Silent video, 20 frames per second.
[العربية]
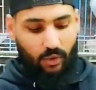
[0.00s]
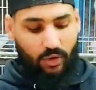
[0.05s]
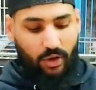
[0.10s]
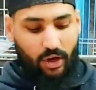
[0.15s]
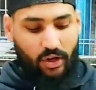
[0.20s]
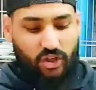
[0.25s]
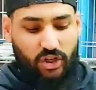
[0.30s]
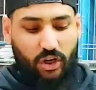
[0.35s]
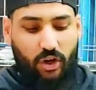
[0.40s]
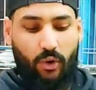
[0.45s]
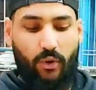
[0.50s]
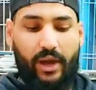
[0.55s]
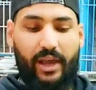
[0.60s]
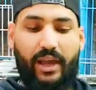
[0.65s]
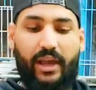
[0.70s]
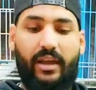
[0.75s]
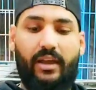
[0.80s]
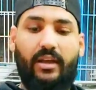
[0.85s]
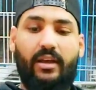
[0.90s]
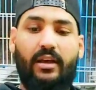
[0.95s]
او الجرش اللي هو
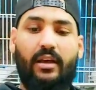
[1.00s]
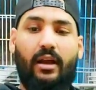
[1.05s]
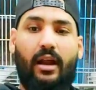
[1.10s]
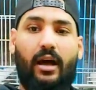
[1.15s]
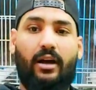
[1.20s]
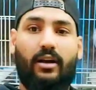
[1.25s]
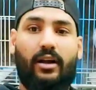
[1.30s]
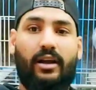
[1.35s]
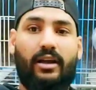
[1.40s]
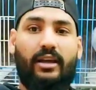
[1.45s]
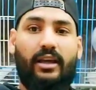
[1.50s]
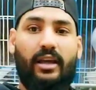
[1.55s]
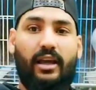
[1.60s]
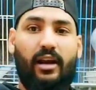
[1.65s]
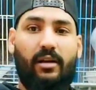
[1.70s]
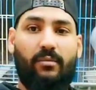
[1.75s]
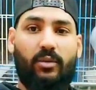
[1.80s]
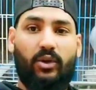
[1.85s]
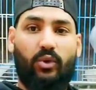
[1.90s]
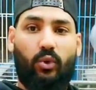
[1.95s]
ايه الحجر
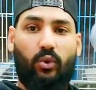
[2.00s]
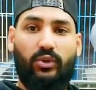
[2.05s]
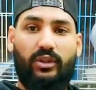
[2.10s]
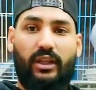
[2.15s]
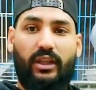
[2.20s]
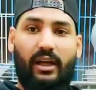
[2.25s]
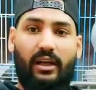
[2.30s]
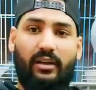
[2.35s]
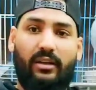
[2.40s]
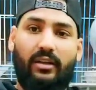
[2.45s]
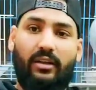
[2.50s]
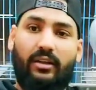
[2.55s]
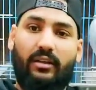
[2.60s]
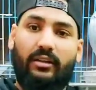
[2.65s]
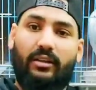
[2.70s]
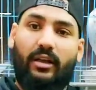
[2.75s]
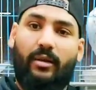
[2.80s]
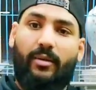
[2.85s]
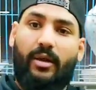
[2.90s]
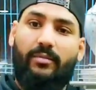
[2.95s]
الجيري المطحون ده
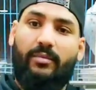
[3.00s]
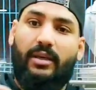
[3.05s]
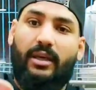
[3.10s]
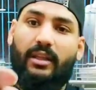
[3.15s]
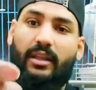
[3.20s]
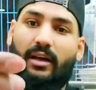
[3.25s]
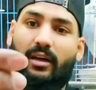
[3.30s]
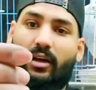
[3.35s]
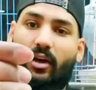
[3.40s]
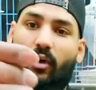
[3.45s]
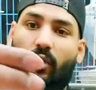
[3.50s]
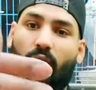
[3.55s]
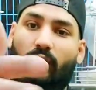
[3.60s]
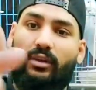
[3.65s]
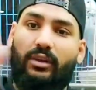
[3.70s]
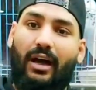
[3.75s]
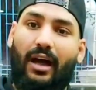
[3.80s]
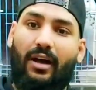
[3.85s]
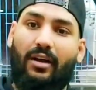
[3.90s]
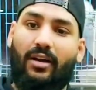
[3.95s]
تمام كده اهو
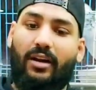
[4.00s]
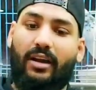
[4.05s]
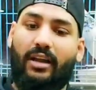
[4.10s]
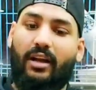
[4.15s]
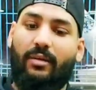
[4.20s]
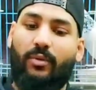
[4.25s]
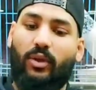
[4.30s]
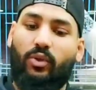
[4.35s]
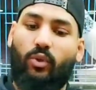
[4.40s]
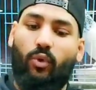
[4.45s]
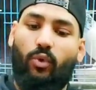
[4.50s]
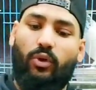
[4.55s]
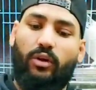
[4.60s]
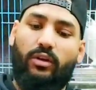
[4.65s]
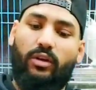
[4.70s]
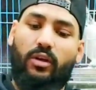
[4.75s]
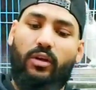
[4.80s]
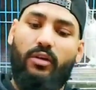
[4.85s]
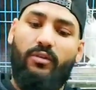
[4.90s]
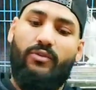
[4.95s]
ده حجر جيري
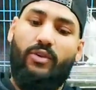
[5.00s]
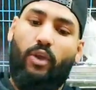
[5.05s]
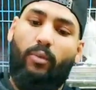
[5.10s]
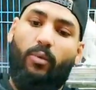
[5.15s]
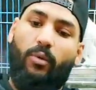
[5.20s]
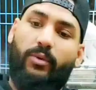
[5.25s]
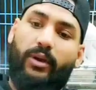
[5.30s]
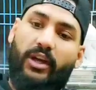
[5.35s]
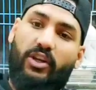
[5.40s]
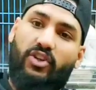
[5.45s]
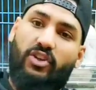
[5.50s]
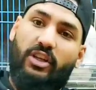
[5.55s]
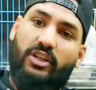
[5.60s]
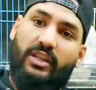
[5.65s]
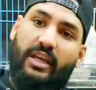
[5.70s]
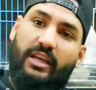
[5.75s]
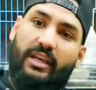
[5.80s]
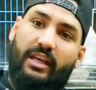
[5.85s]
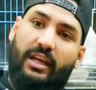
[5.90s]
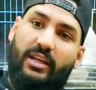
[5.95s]
مطحون في حبوب خشنه
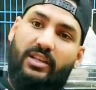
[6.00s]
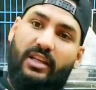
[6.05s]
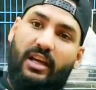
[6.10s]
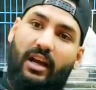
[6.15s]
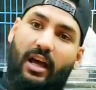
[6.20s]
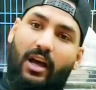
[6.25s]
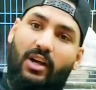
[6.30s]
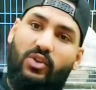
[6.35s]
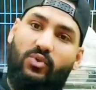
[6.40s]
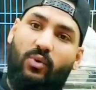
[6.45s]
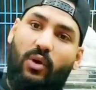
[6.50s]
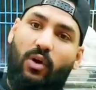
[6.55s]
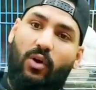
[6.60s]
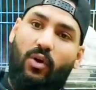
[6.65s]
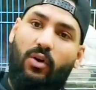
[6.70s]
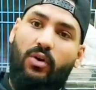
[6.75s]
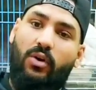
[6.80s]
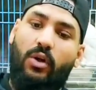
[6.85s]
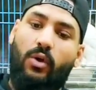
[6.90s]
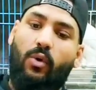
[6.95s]
زي كده زي الحصو
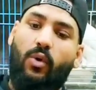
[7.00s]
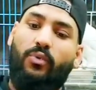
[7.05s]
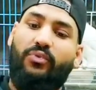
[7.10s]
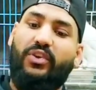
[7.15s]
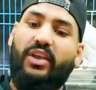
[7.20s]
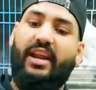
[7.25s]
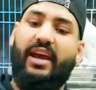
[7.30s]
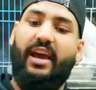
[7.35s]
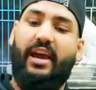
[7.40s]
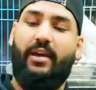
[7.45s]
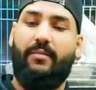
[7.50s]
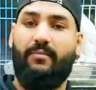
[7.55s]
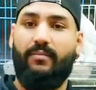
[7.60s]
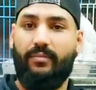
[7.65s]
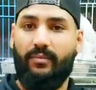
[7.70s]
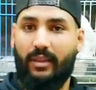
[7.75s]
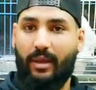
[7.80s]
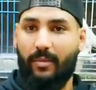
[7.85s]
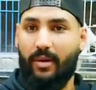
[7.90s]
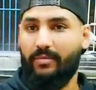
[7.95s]
اهو وفي ناعم
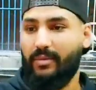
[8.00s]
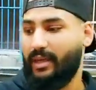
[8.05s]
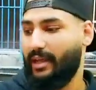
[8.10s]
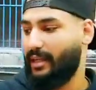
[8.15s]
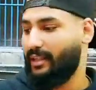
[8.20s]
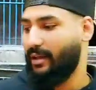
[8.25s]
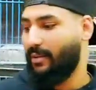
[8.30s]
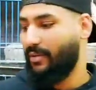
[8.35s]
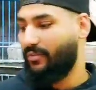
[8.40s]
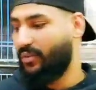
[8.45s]
تمام كده ده